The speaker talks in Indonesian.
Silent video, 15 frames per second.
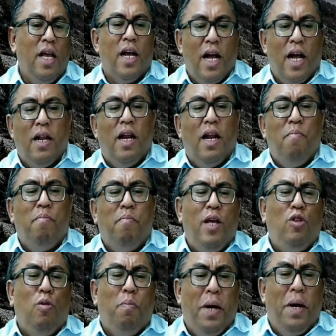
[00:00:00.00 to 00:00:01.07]
Karena
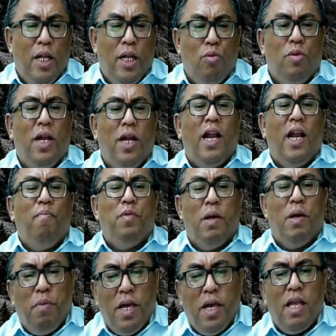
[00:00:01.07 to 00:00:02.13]
lembah itu begitu dalam,
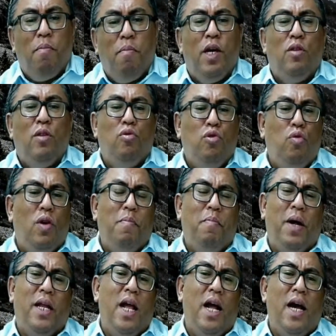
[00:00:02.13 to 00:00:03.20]
tebingnya begitu
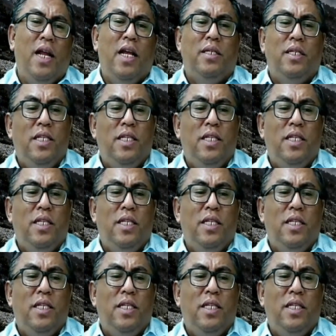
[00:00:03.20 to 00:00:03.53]
curam, kadang-kadang